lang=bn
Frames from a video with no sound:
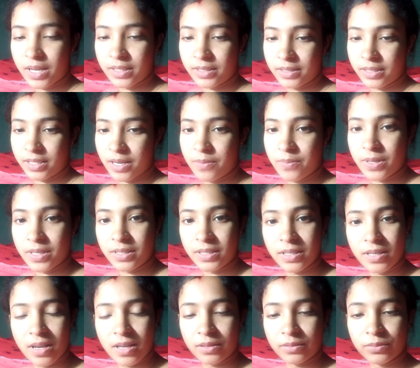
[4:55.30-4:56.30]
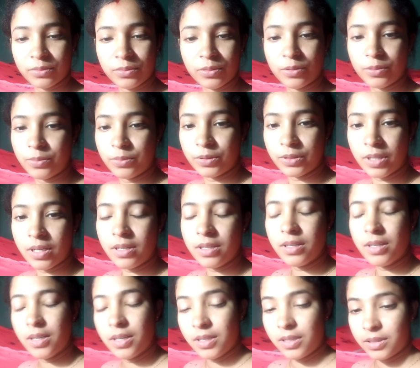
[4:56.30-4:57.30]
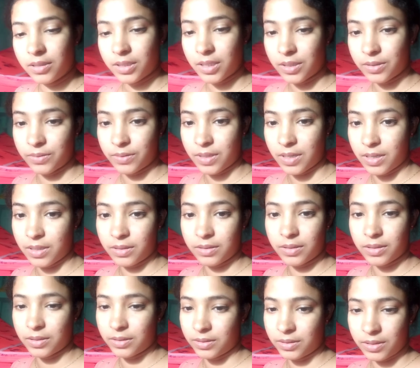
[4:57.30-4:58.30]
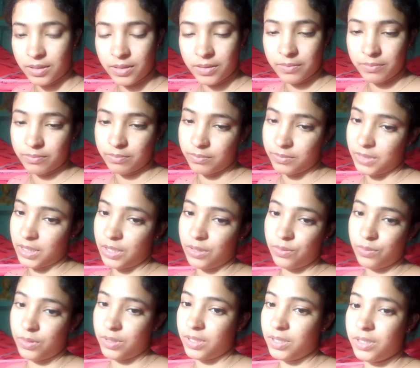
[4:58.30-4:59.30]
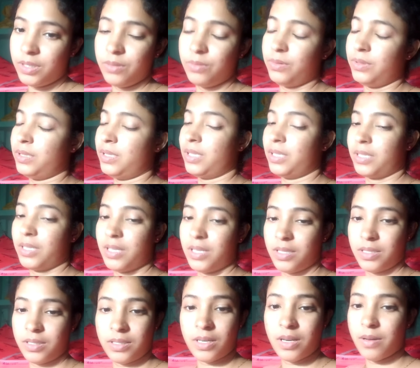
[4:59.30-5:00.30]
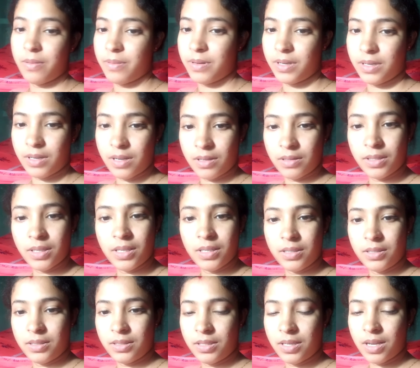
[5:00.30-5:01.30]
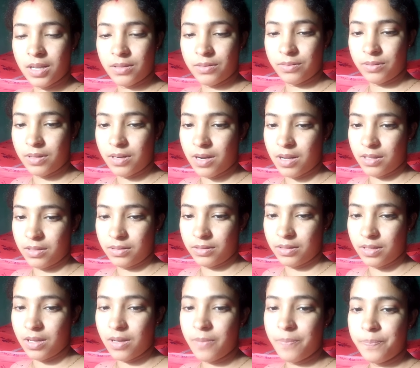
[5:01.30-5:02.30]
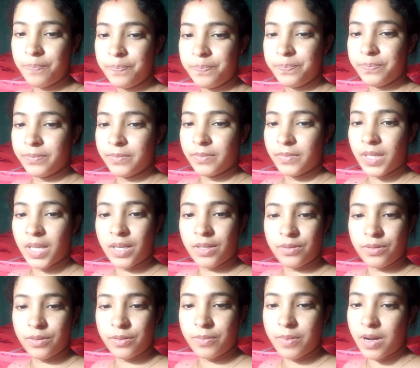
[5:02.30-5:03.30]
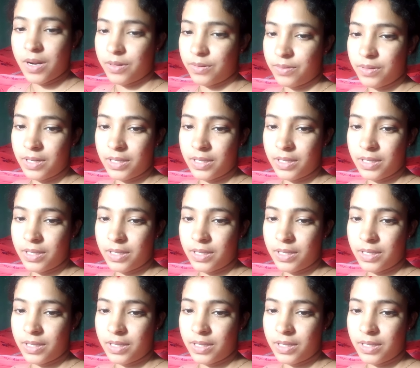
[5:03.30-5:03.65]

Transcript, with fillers: আজকে আর বেশি রাত করব না কেননা আজকে ডিউটি ডিউটি থেকে এসে আবার এসছি এতটা রাস্তা এই জন্য ভালো